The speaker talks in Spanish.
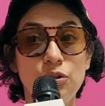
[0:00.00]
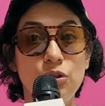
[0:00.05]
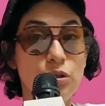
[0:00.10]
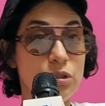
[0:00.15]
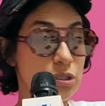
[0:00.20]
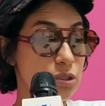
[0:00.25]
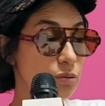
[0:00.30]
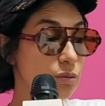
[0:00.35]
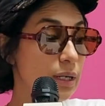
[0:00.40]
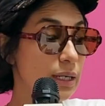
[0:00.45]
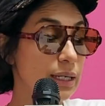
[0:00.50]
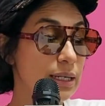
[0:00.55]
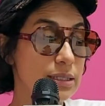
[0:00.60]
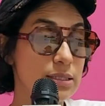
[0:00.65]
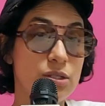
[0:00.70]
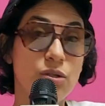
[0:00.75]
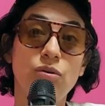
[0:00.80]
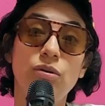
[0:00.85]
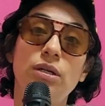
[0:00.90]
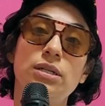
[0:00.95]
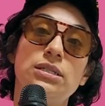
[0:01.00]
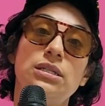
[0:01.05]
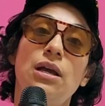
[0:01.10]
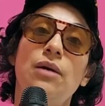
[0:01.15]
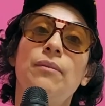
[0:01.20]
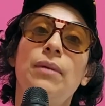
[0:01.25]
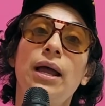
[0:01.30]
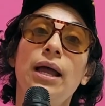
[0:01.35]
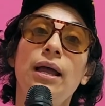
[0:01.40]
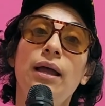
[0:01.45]
Yo hice una canción que se
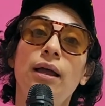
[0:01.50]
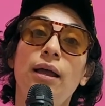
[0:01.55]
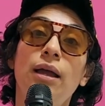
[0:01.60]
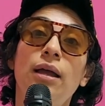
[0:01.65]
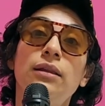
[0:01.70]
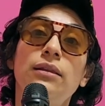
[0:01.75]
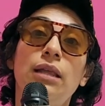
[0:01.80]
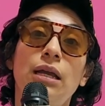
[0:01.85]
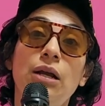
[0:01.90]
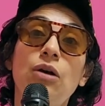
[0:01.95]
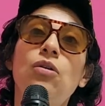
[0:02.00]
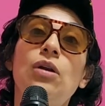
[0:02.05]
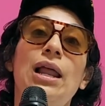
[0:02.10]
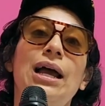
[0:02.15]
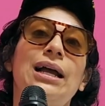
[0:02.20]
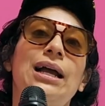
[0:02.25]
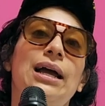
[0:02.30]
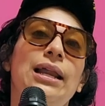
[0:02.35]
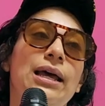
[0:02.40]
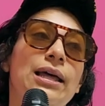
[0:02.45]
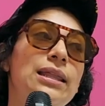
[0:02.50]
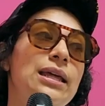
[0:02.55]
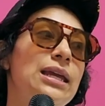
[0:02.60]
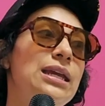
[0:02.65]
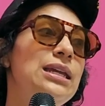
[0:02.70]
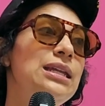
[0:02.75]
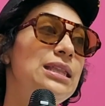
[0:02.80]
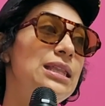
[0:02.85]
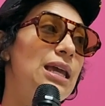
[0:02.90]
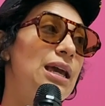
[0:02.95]
llama Tengo la cara de
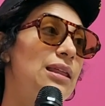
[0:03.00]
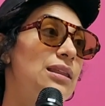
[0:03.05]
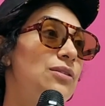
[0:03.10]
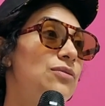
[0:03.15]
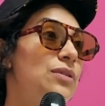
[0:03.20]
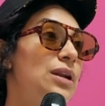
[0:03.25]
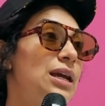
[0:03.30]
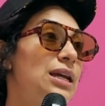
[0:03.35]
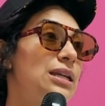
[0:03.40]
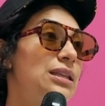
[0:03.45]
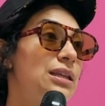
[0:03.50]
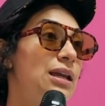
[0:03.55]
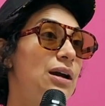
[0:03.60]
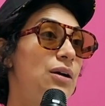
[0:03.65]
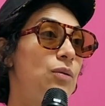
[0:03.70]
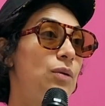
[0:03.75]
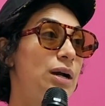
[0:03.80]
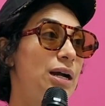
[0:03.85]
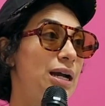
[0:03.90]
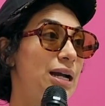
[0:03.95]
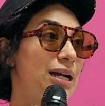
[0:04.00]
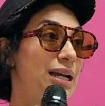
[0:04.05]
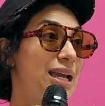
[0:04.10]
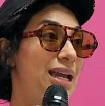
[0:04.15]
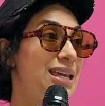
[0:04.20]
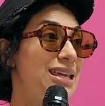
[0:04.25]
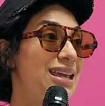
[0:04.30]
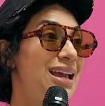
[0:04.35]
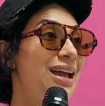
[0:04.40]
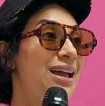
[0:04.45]
india, de una india
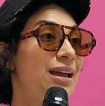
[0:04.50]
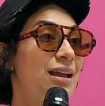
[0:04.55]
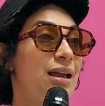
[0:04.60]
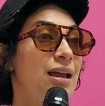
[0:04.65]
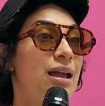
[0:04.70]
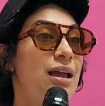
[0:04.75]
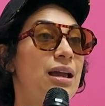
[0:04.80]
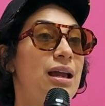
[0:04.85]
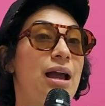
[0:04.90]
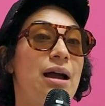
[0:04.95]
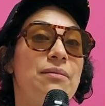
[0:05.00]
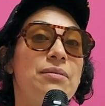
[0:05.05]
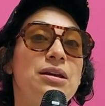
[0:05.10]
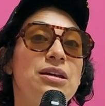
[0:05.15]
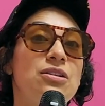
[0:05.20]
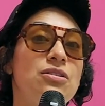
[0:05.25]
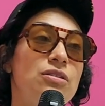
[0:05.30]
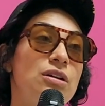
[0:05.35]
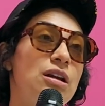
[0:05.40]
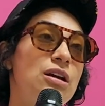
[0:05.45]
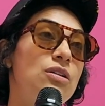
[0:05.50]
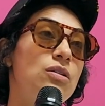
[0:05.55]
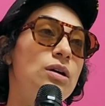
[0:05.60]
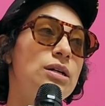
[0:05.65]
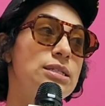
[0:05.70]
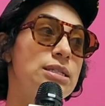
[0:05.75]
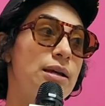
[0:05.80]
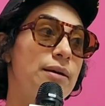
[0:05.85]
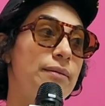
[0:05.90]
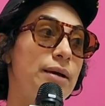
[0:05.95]
oaxaqueña, cabello negro
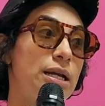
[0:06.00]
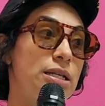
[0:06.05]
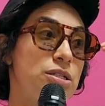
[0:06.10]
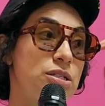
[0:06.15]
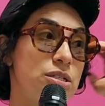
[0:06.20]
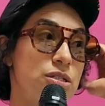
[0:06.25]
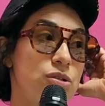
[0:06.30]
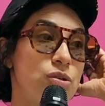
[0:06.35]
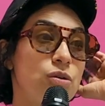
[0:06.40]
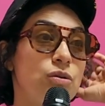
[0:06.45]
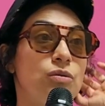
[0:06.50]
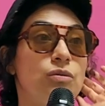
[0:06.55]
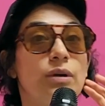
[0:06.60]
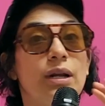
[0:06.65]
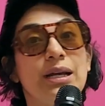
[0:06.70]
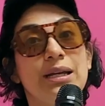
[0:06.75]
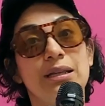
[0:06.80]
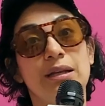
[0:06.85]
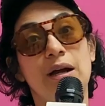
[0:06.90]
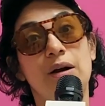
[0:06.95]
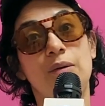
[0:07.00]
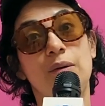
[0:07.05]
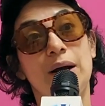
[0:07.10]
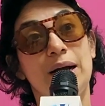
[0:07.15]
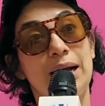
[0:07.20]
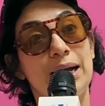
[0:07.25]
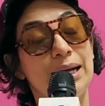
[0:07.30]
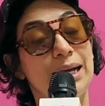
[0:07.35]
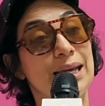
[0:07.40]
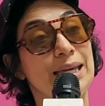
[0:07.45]
azabache, soy una india
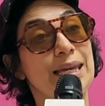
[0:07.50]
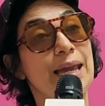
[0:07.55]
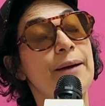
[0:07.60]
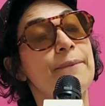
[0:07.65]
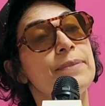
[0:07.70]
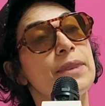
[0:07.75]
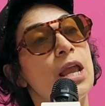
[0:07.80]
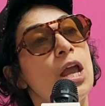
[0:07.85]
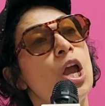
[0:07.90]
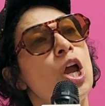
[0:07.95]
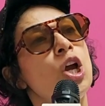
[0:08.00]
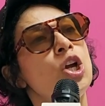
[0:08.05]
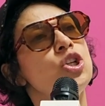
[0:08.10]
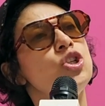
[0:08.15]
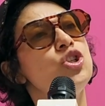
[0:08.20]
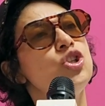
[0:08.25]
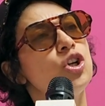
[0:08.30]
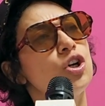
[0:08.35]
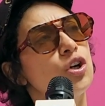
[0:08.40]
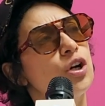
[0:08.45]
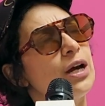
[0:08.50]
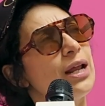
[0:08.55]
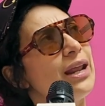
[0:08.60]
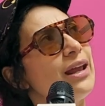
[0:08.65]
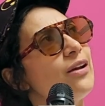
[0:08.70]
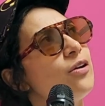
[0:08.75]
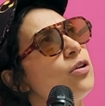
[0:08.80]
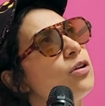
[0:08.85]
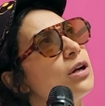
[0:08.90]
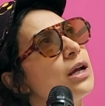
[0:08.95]
oaxaqueña. Yo
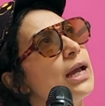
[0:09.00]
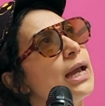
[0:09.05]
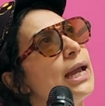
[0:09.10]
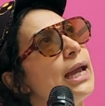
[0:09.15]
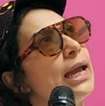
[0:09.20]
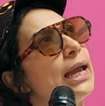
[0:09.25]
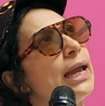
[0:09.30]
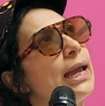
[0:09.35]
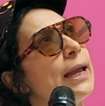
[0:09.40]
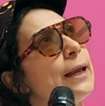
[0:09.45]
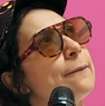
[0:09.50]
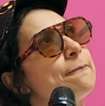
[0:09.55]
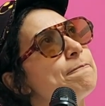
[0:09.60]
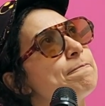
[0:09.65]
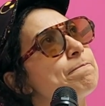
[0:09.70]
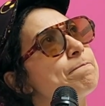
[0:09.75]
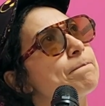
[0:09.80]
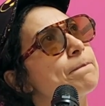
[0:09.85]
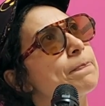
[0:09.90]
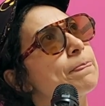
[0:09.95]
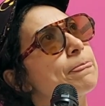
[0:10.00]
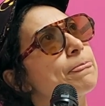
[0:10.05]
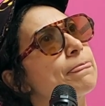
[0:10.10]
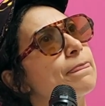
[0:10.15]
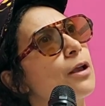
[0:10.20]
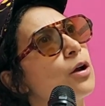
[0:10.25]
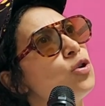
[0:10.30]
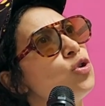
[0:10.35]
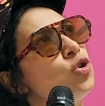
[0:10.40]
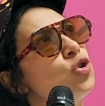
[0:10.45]
creo que
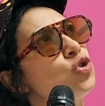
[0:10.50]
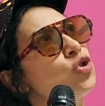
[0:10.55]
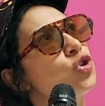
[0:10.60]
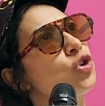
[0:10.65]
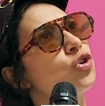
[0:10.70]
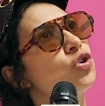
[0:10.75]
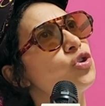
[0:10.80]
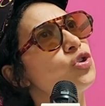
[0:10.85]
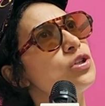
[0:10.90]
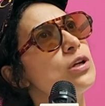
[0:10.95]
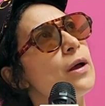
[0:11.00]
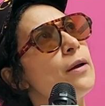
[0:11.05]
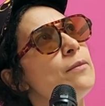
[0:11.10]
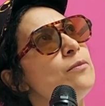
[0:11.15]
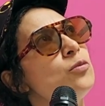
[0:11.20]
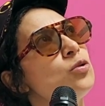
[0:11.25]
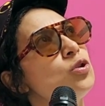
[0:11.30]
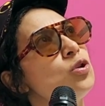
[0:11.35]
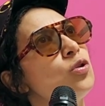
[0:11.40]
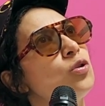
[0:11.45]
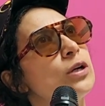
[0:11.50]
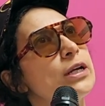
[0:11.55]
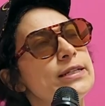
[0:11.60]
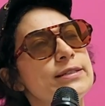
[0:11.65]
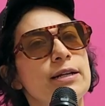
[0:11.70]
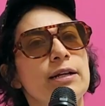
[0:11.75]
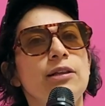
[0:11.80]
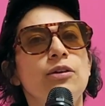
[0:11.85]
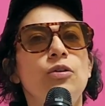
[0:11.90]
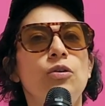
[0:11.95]
nosotros sabemos lo que
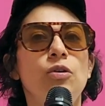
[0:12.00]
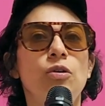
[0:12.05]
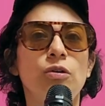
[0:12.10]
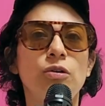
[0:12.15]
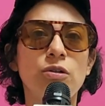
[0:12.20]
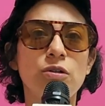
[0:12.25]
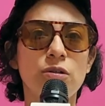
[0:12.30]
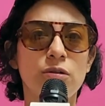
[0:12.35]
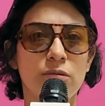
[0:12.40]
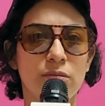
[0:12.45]
es el dolor.